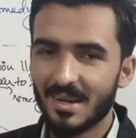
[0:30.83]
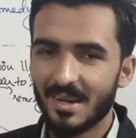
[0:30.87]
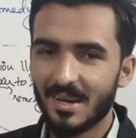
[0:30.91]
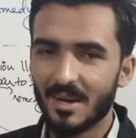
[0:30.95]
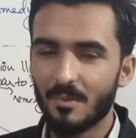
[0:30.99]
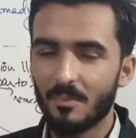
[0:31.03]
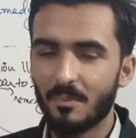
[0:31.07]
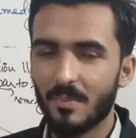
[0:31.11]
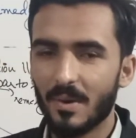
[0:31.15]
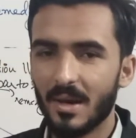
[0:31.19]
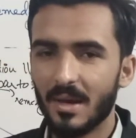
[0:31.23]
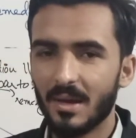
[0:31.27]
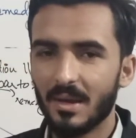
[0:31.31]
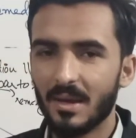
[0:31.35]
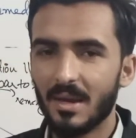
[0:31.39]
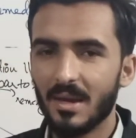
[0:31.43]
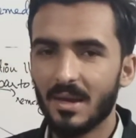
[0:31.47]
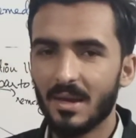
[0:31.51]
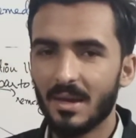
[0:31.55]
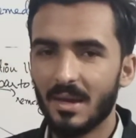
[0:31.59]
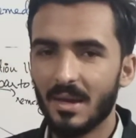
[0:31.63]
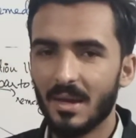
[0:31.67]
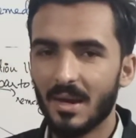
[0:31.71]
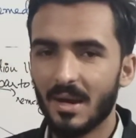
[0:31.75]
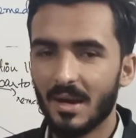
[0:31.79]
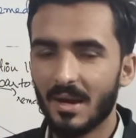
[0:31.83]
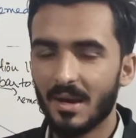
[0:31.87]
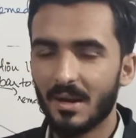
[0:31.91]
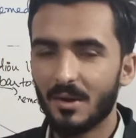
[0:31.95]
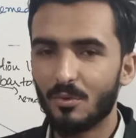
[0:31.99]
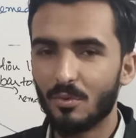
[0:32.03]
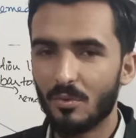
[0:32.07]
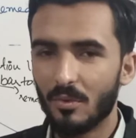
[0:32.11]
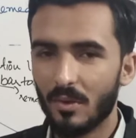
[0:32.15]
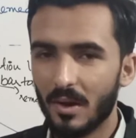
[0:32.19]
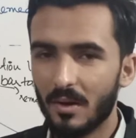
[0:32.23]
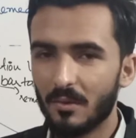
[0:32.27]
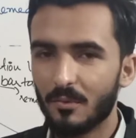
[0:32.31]
कर पाएंगे कि आखिर
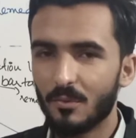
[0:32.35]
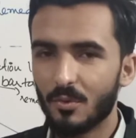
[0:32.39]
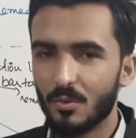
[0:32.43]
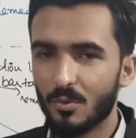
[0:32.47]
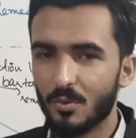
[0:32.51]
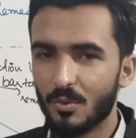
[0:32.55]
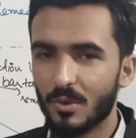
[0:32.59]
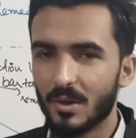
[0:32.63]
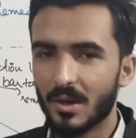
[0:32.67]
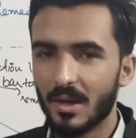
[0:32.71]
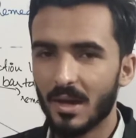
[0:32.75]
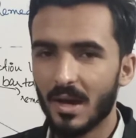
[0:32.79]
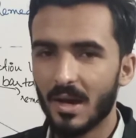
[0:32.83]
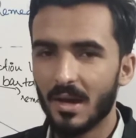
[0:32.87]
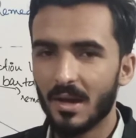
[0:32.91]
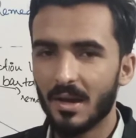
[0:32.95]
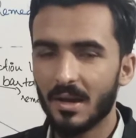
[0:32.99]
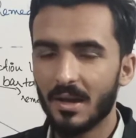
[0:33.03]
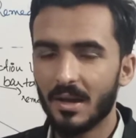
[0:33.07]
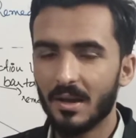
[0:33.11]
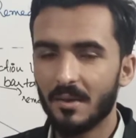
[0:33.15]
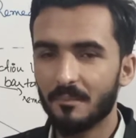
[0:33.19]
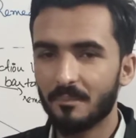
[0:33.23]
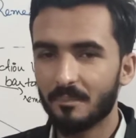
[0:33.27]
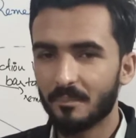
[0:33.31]
ट्वेल्व टू क्या है